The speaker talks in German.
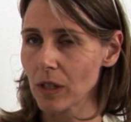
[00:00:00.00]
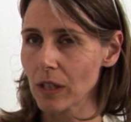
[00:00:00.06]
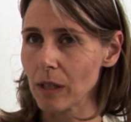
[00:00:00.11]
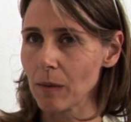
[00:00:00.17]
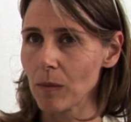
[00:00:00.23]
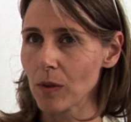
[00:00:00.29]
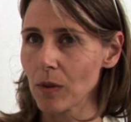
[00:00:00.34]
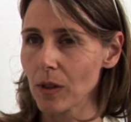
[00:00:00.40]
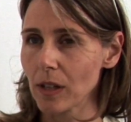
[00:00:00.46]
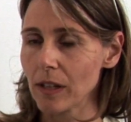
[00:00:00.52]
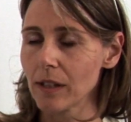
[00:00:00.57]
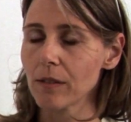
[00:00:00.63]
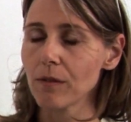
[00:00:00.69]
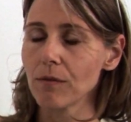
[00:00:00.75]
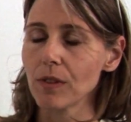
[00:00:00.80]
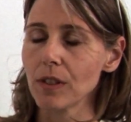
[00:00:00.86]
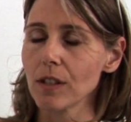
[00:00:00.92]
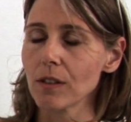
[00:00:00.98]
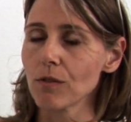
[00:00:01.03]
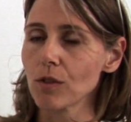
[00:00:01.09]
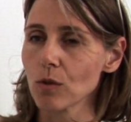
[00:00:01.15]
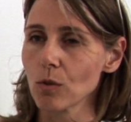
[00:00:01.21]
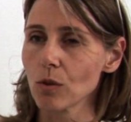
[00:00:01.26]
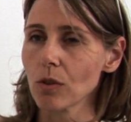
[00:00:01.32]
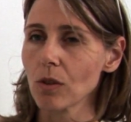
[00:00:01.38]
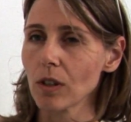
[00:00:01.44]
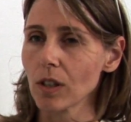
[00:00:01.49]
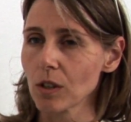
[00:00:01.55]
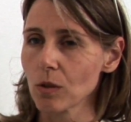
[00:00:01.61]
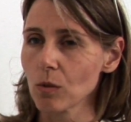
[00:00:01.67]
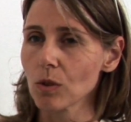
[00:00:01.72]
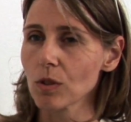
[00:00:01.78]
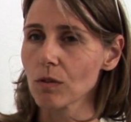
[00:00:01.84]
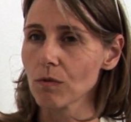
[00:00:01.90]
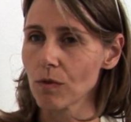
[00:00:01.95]
eben auch relativ wenig
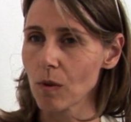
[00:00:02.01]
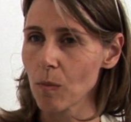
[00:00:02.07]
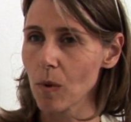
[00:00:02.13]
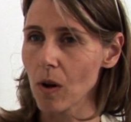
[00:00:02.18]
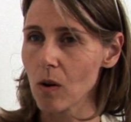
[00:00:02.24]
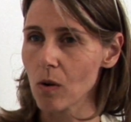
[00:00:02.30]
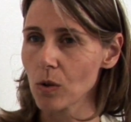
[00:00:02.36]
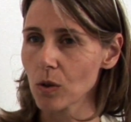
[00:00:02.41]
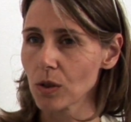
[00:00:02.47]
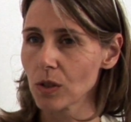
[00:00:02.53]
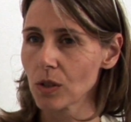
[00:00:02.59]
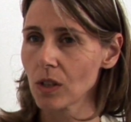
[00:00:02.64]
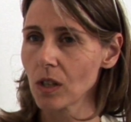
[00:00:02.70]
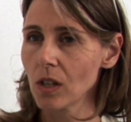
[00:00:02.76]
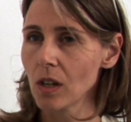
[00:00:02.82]
Ressourcen verbraucht.